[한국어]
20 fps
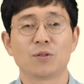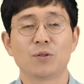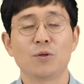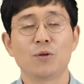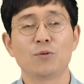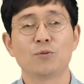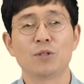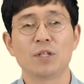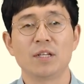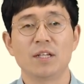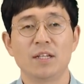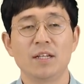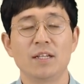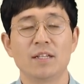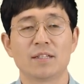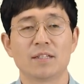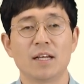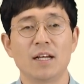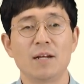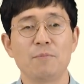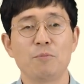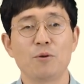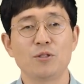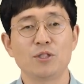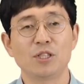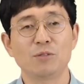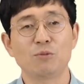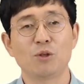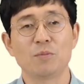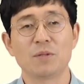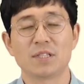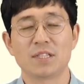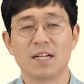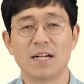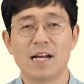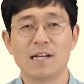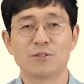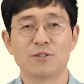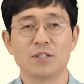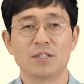또 우리 사람 표정을 보면
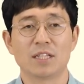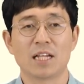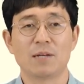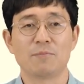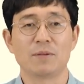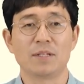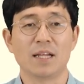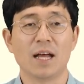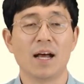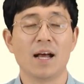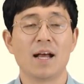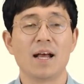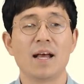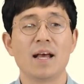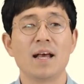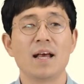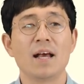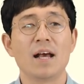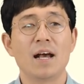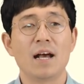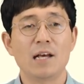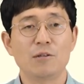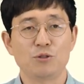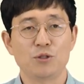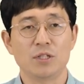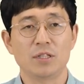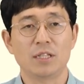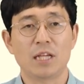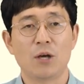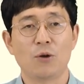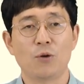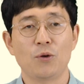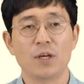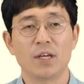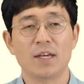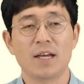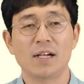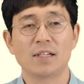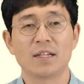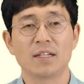잘 알 수 있답니다. 할 수 있다고
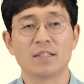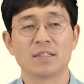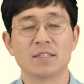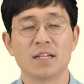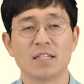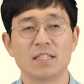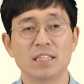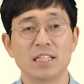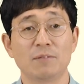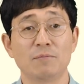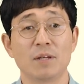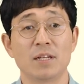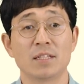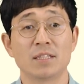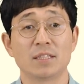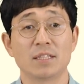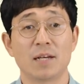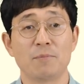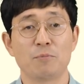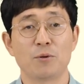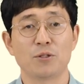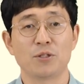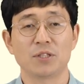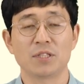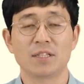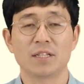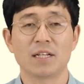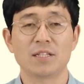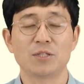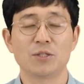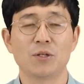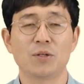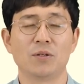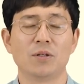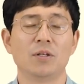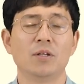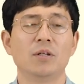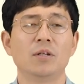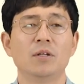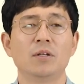얘기할 때는 자신감에 찬
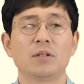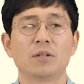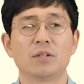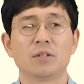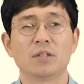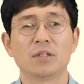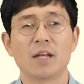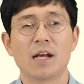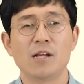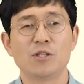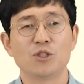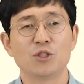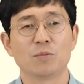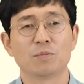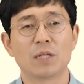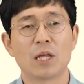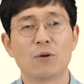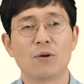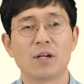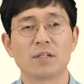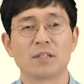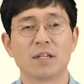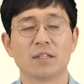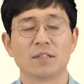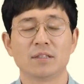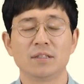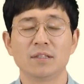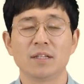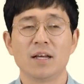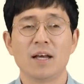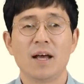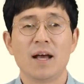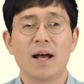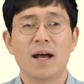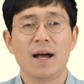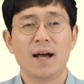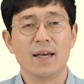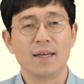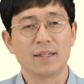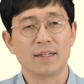표정이겠죠? 그런데 할 수 없다고 할 때는
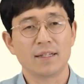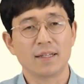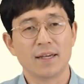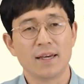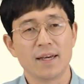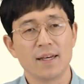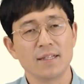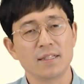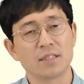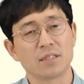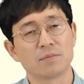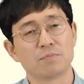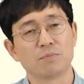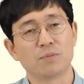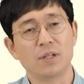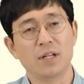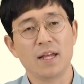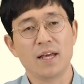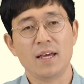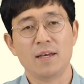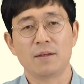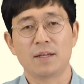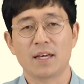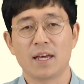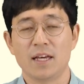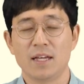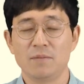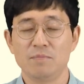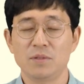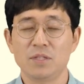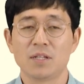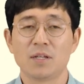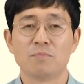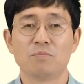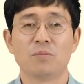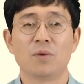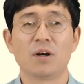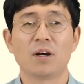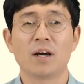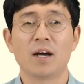I can't play games
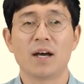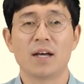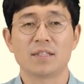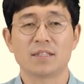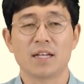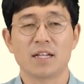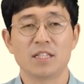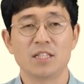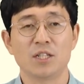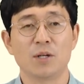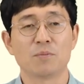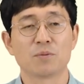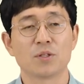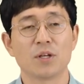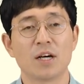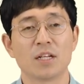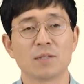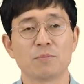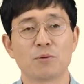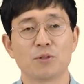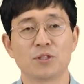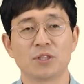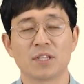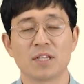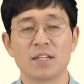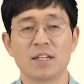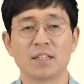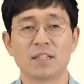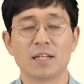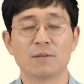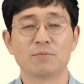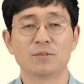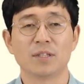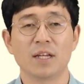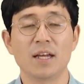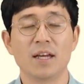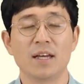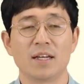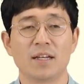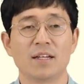뭔가 자신이 없어하는 표정이기
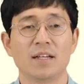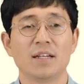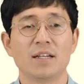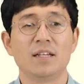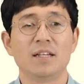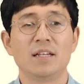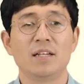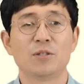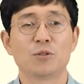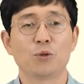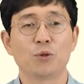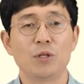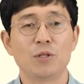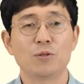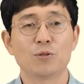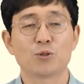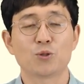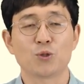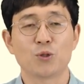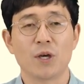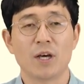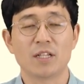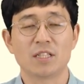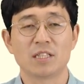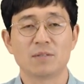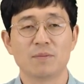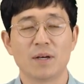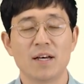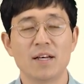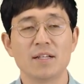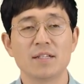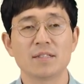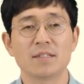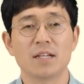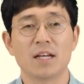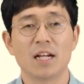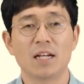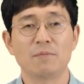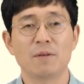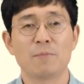때문에 소리도 중요하지만
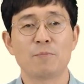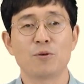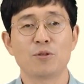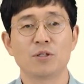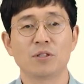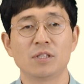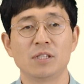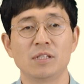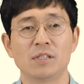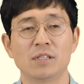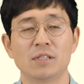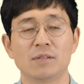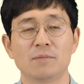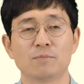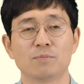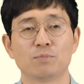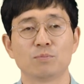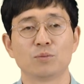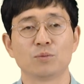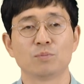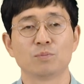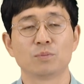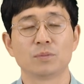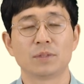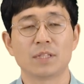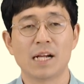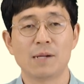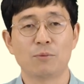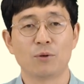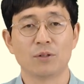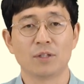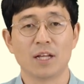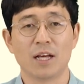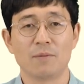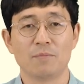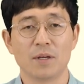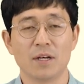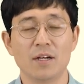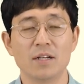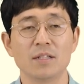사람의 표정을 잘
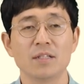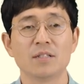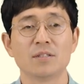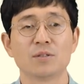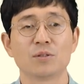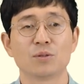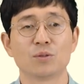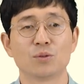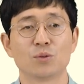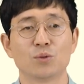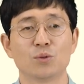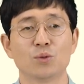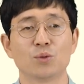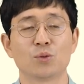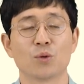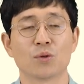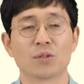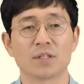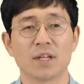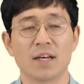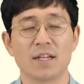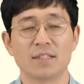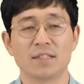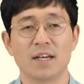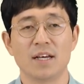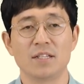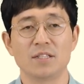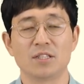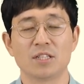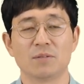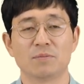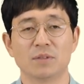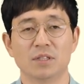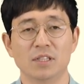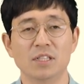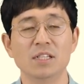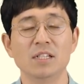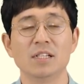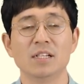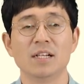본다면 두 동사의
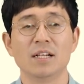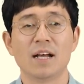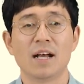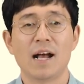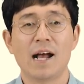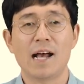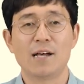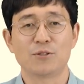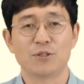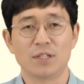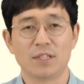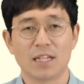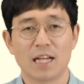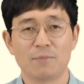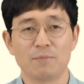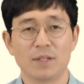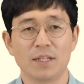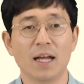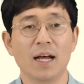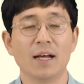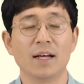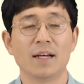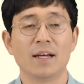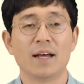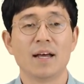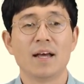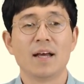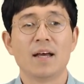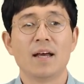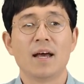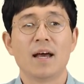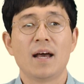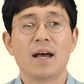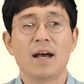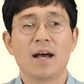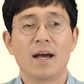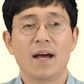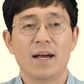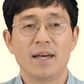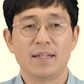차이점을 알 수 있답니다.
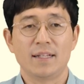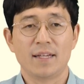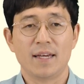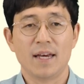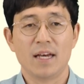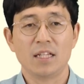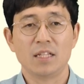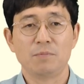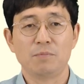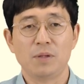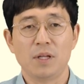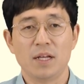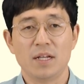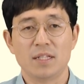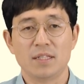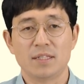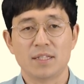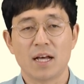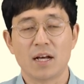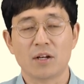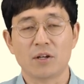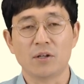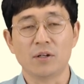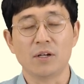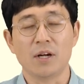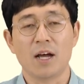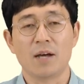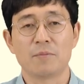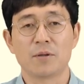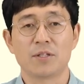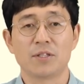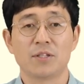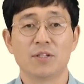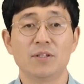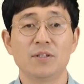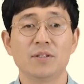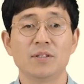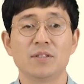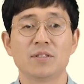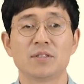I can't play soccer
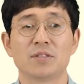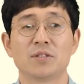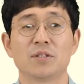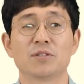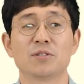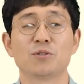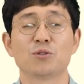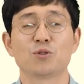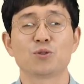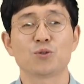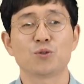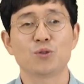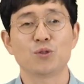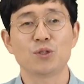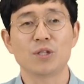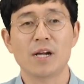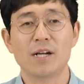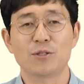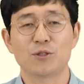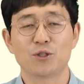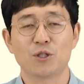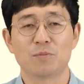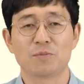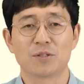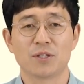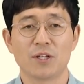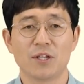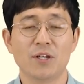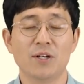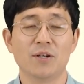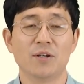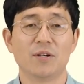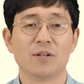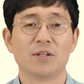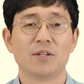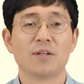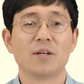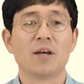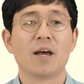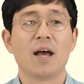하면요. 저는 축구를 할 수 없어요.
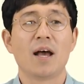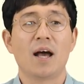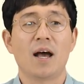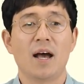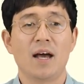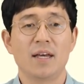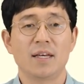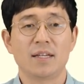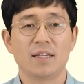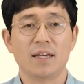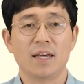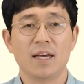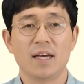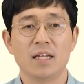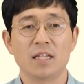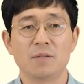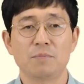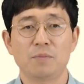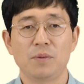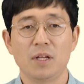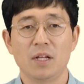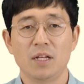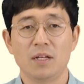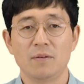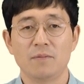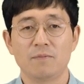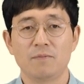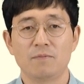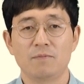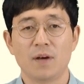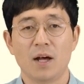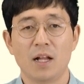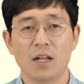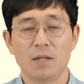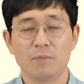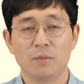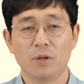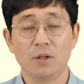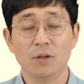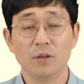I can't play
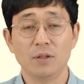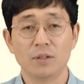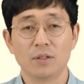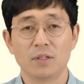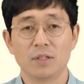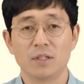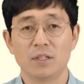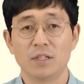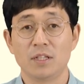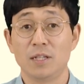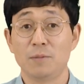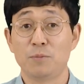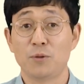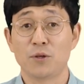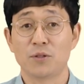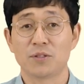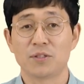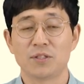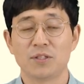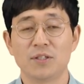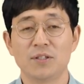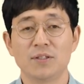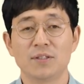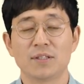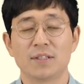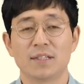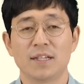volleyball 이 표현은요.